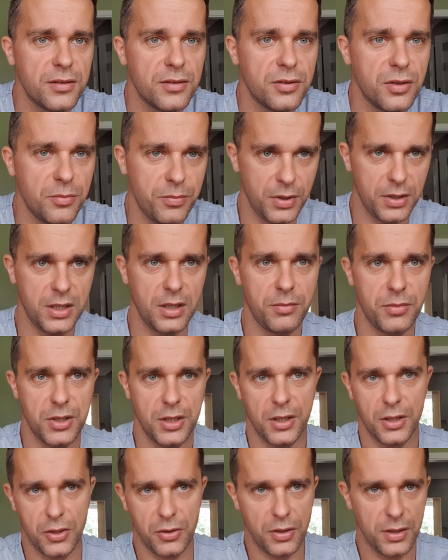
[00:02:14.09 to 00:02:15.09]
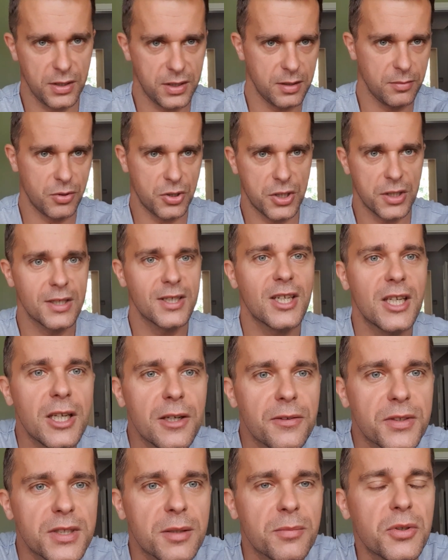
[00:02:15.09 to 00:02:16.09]
No to pytam się, kto jest tym
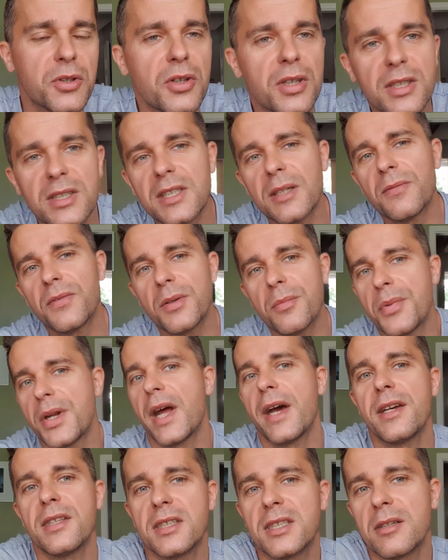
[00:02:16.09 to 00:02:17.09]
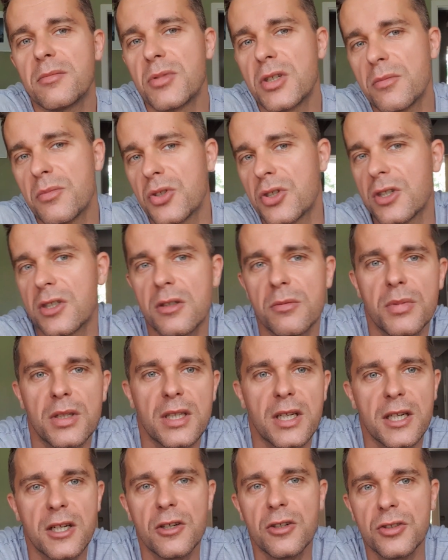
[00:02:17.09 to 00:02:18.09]
szczęśliwcem, kto jest tym wybrańcem, że może sobie
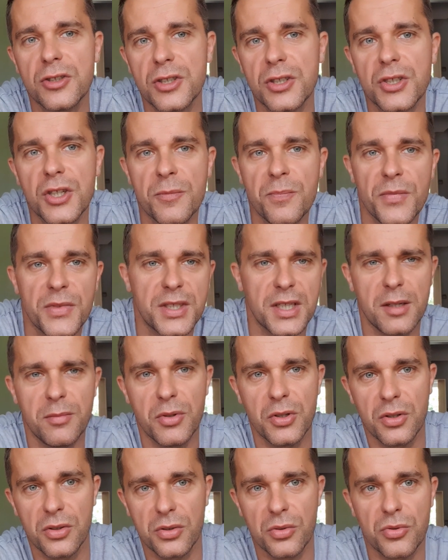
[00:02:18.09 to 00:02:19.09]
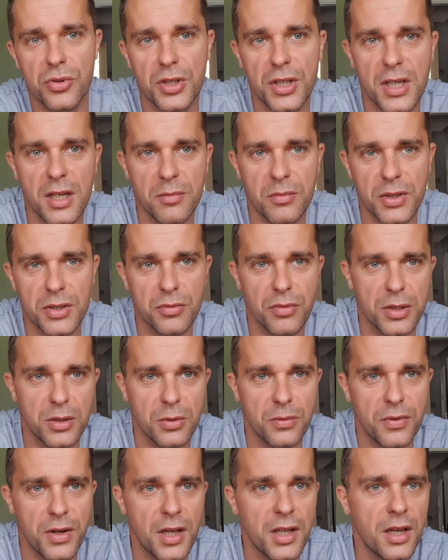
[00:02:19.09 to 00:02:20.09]
tak chodzić z takim rozrusznikiem bez
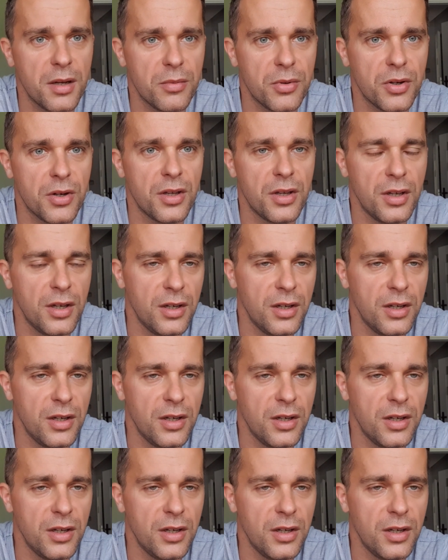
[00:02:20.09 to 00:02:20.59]
ładowania, bo